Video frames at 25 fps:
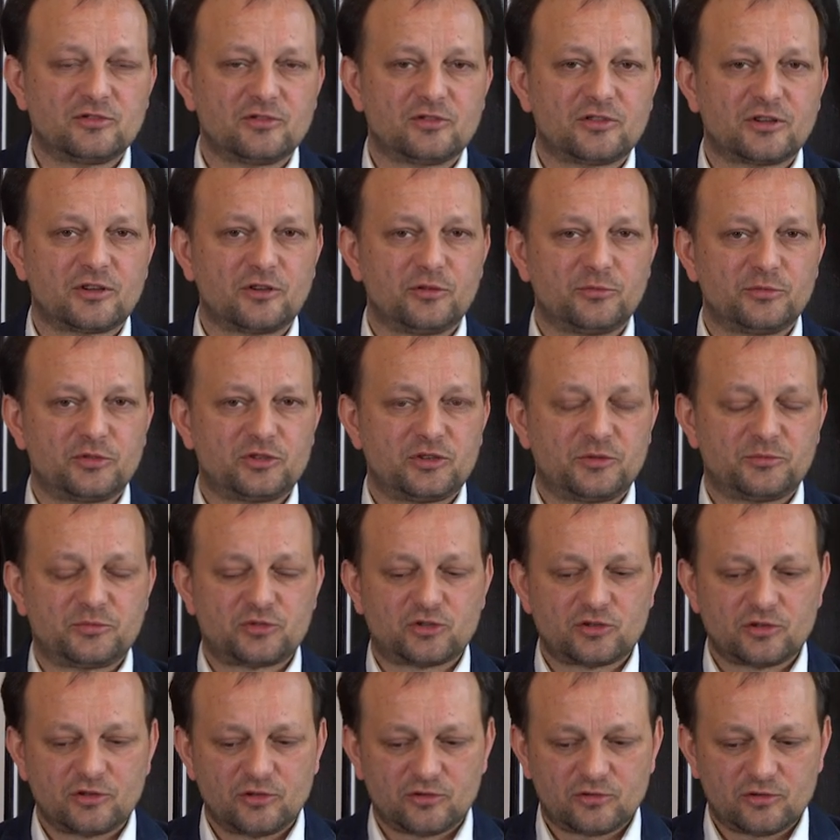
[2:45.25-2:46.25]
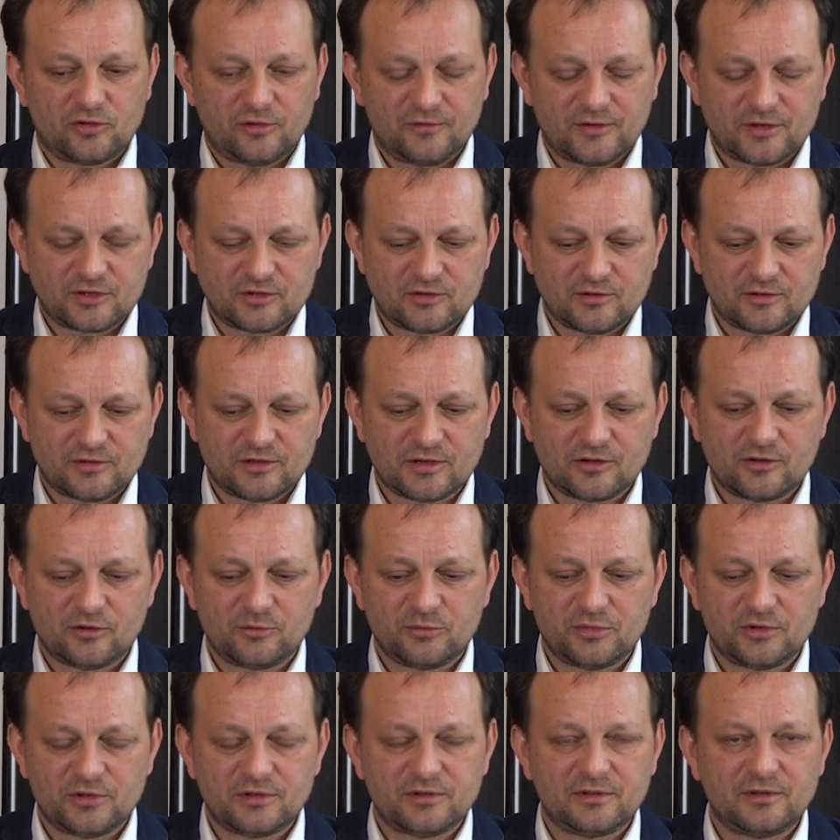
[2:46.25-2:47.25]
do tego, by się przygotować, do
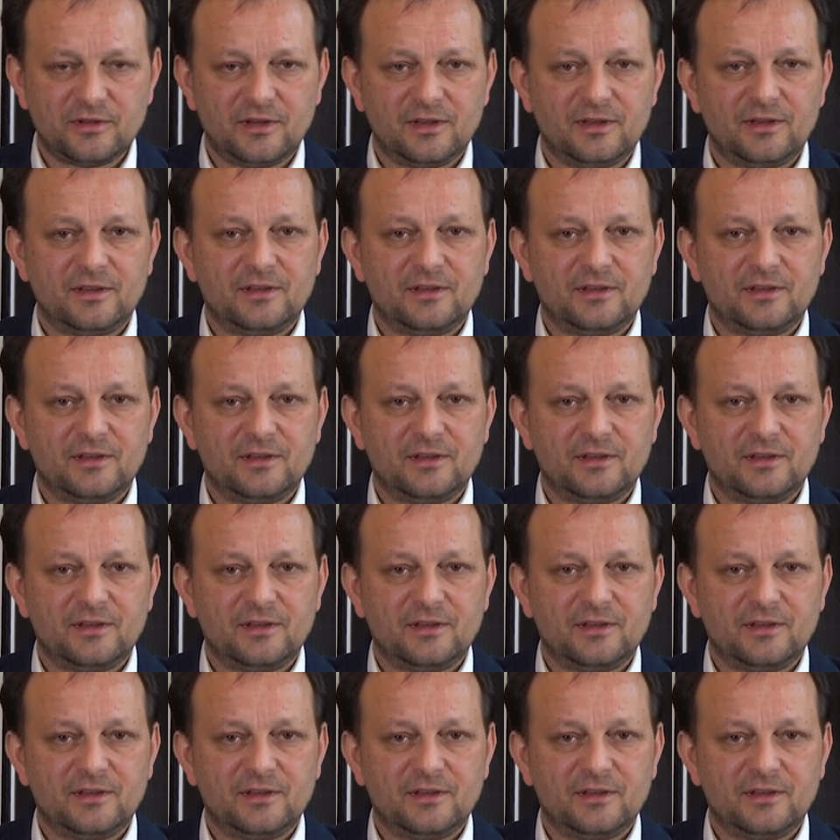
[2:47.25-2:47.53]
tego, by